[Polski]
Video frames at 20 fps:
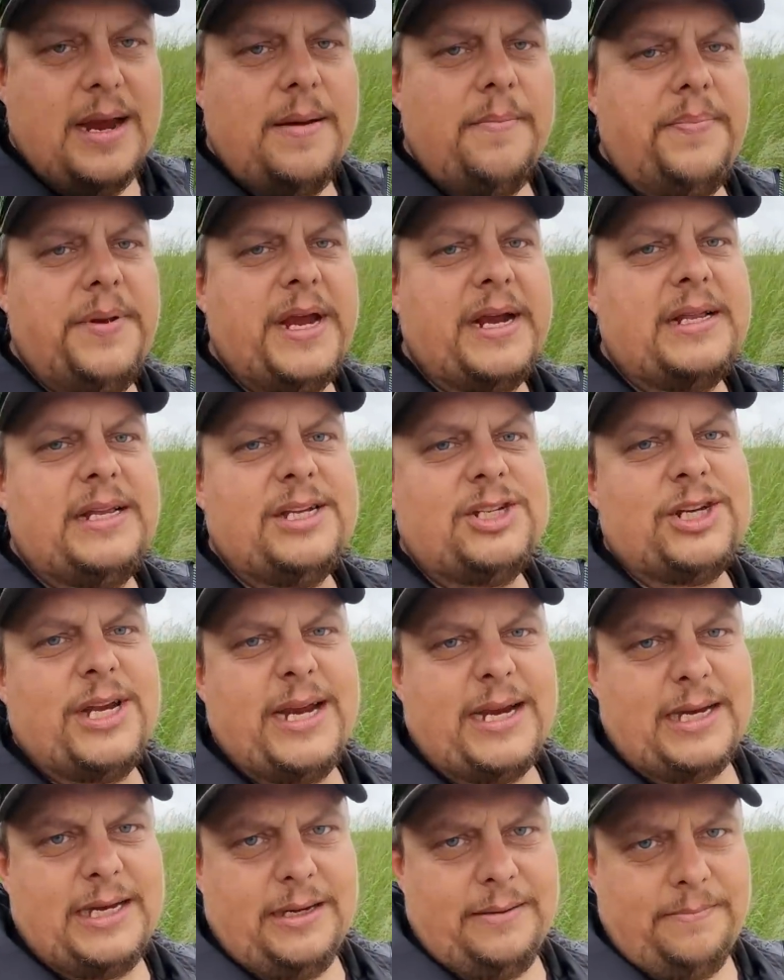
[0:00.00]
Piękne
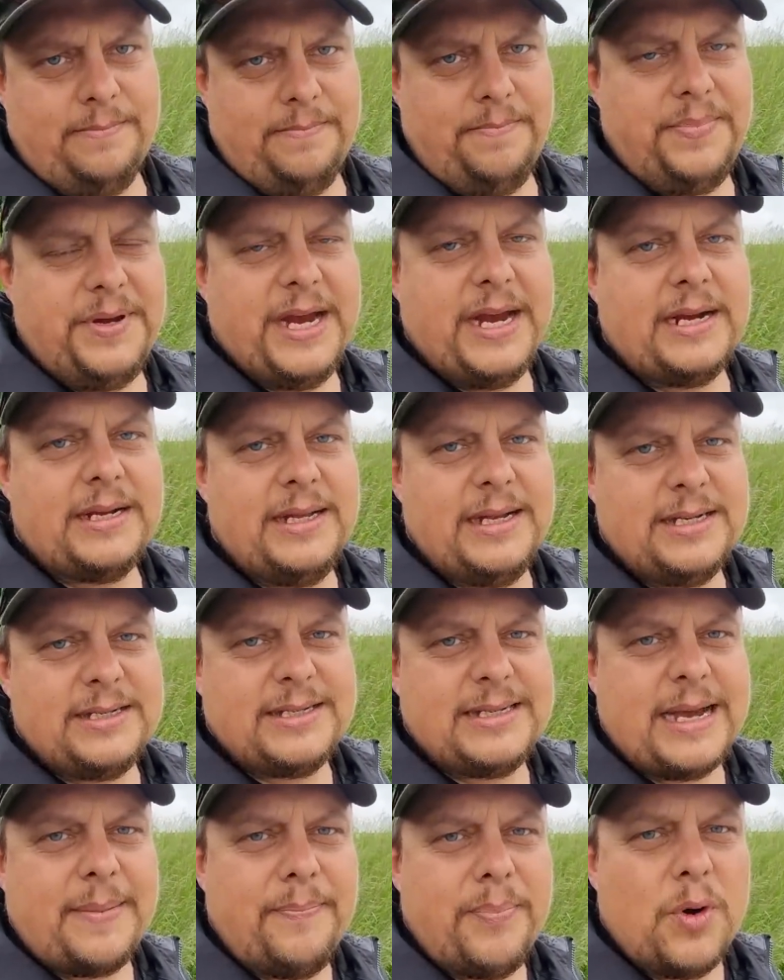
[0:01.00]
rzeki, piękne
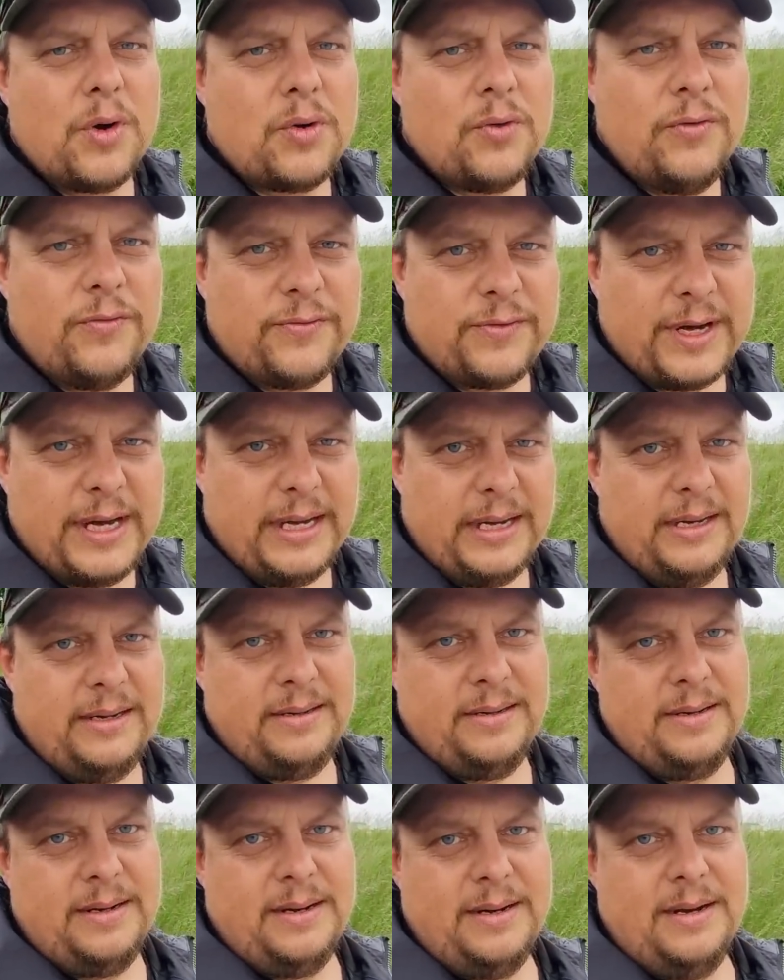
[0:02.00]
zaporówki,
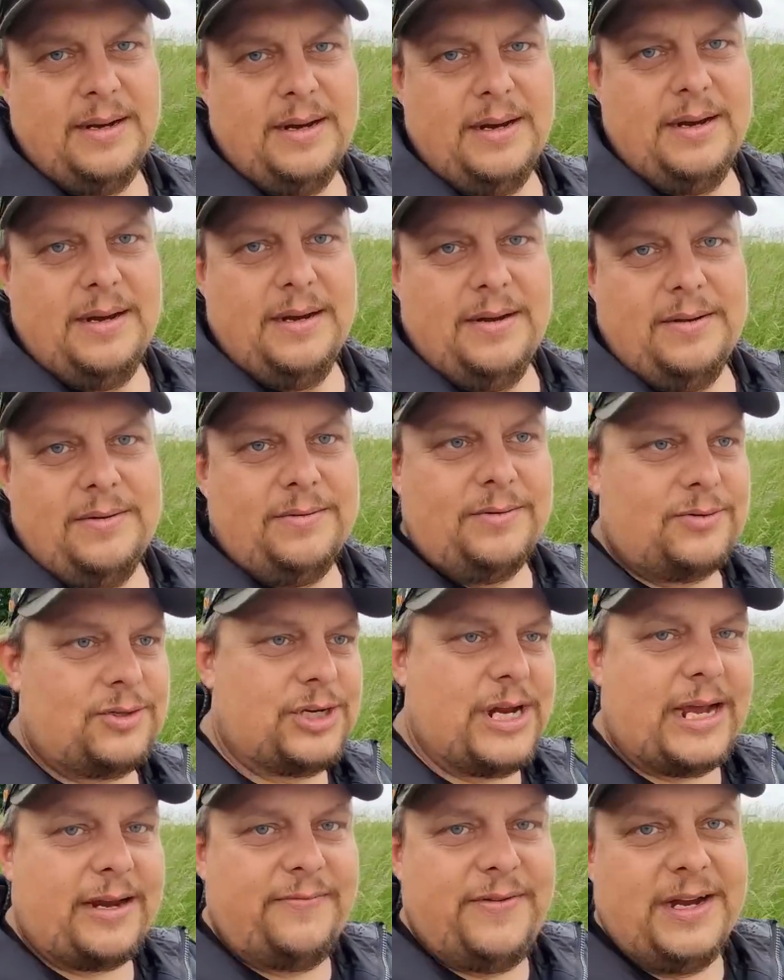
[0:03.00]

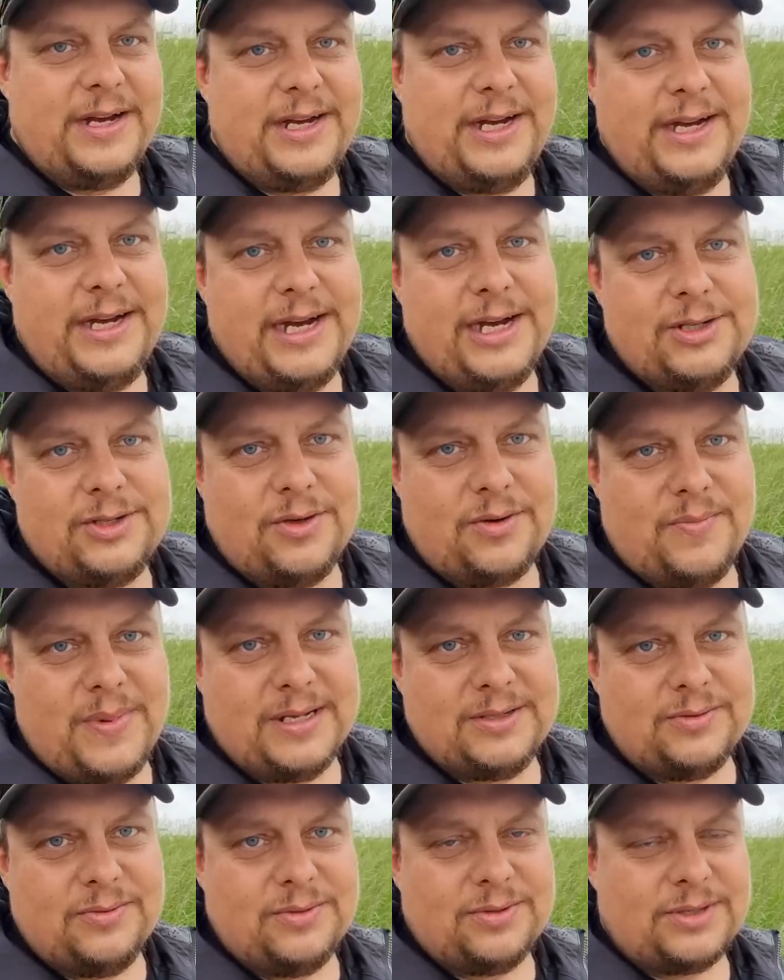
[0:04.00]
szlak Wielkich Jezior
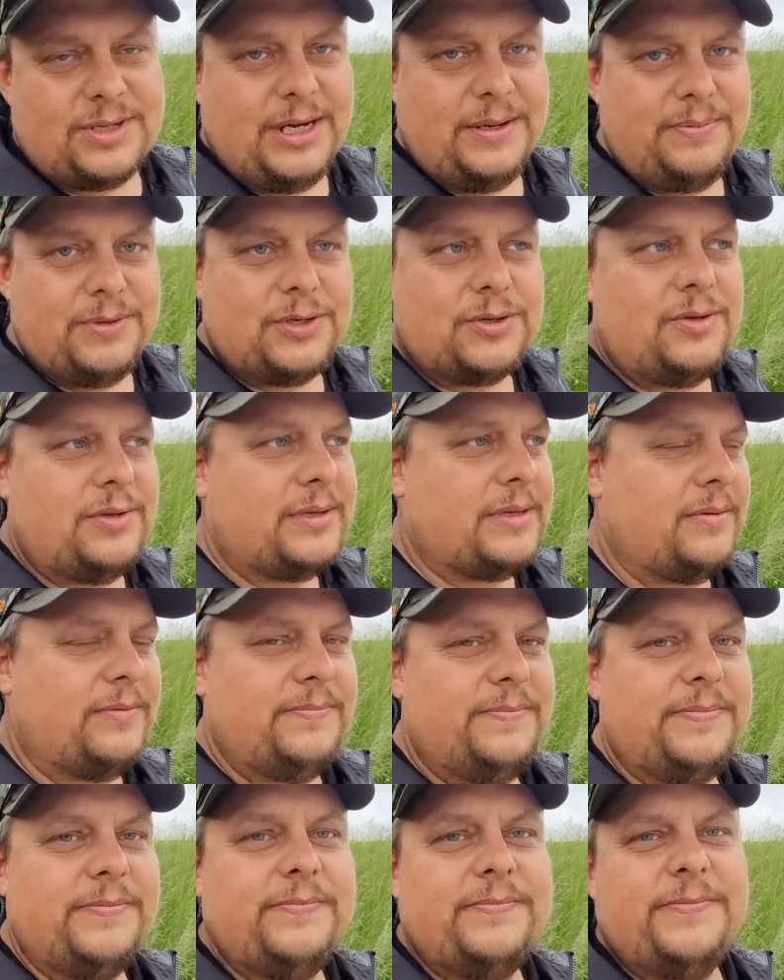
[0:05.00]
Mazurskich, to
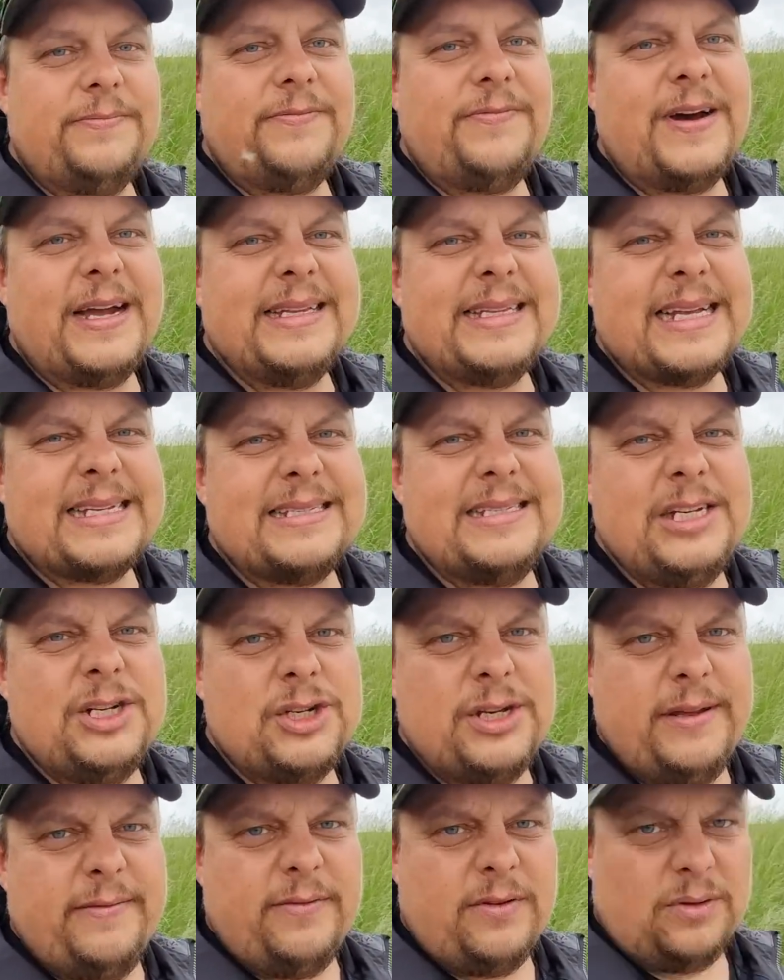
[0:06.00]

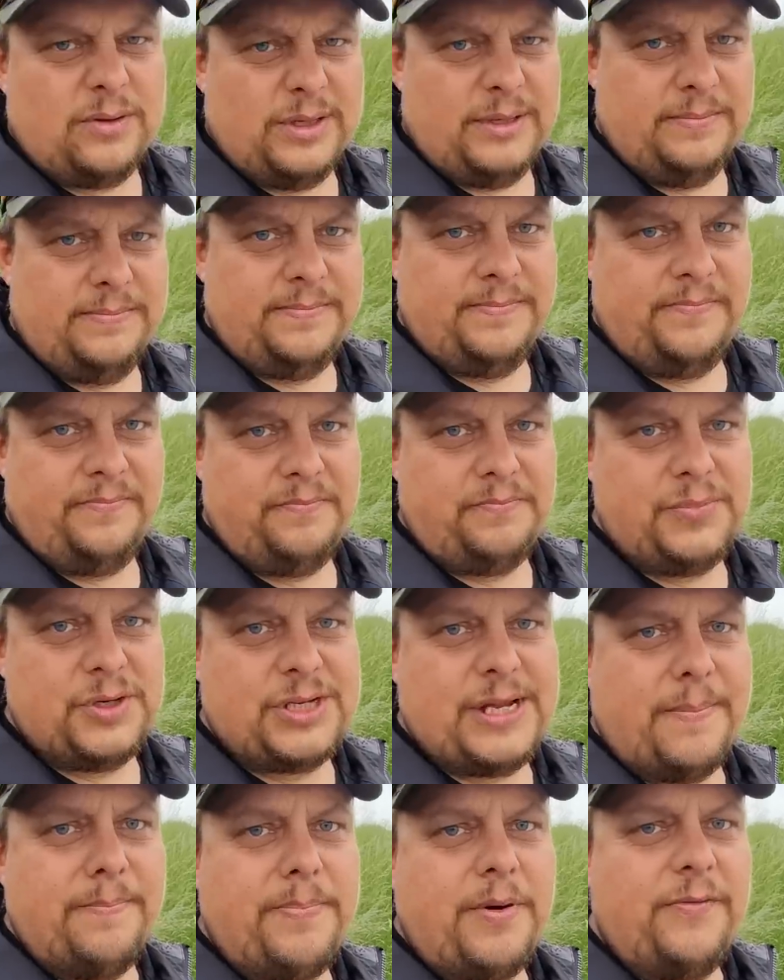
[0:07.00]
fantastyczne wody.
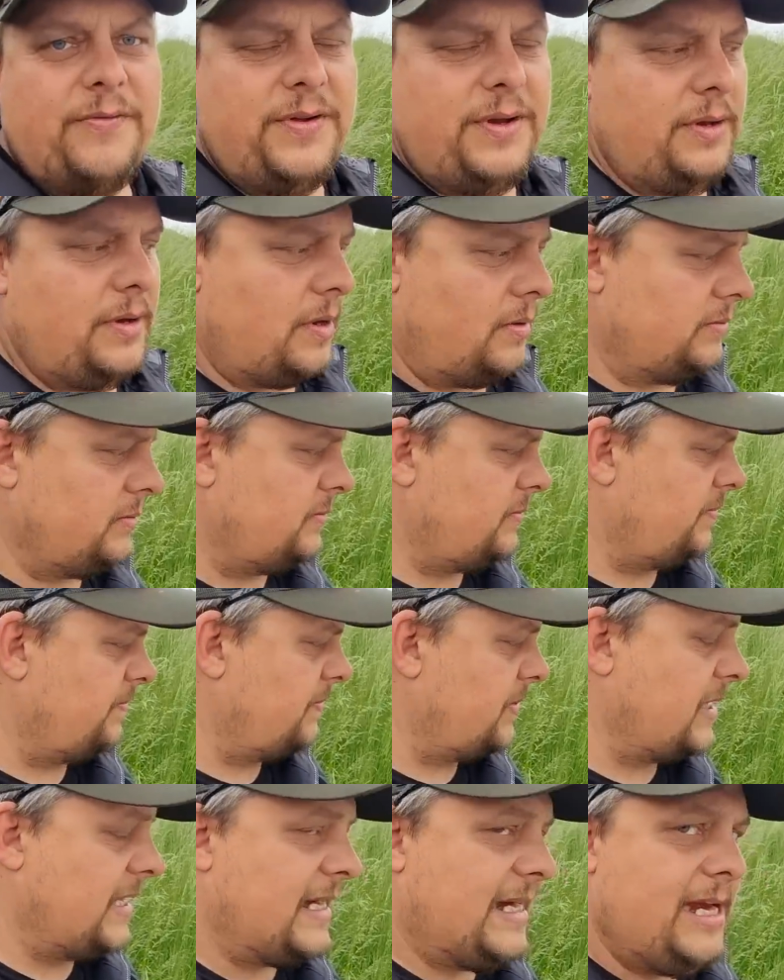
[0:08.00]
tam powinno
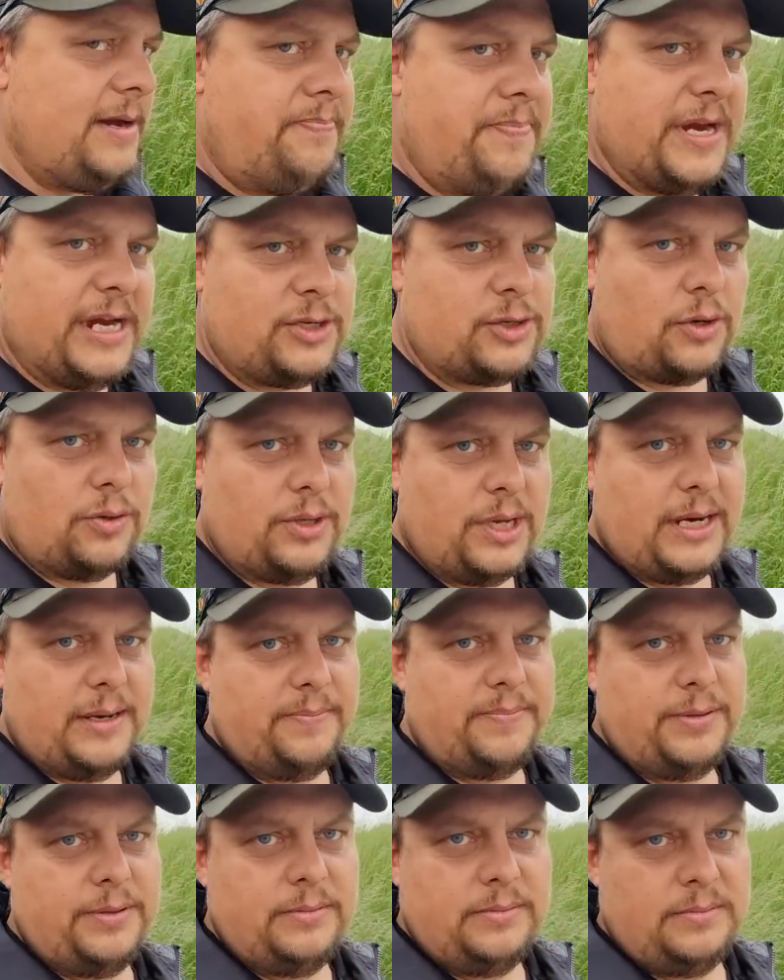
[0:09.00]
kipieć od ryb.
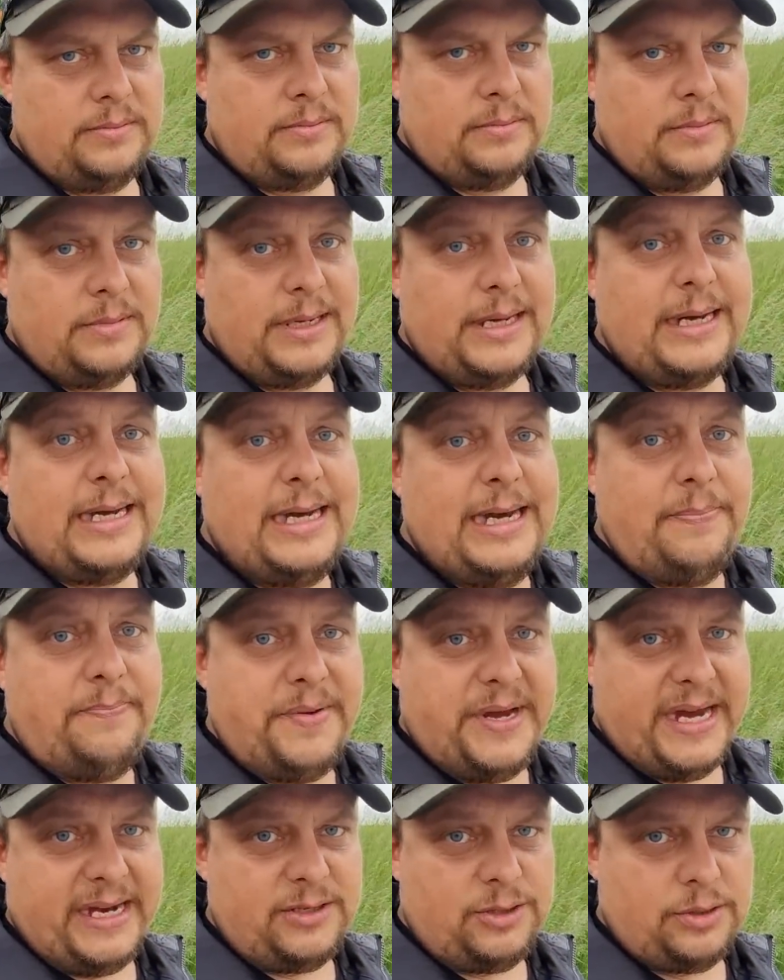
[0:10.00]

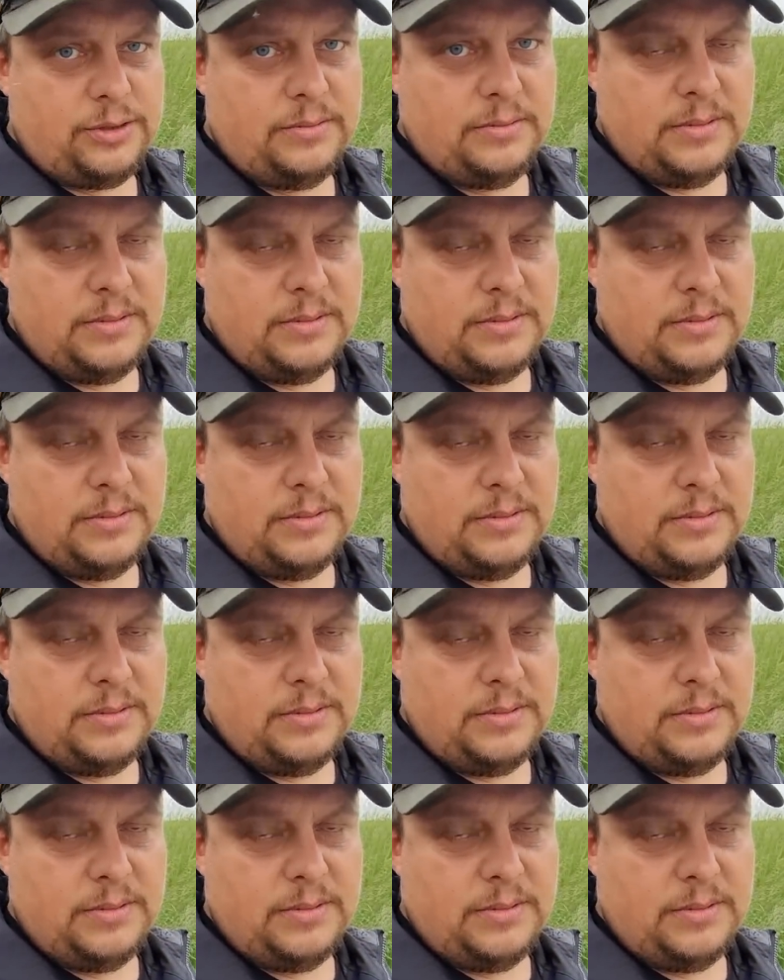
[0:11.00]
Kipieć.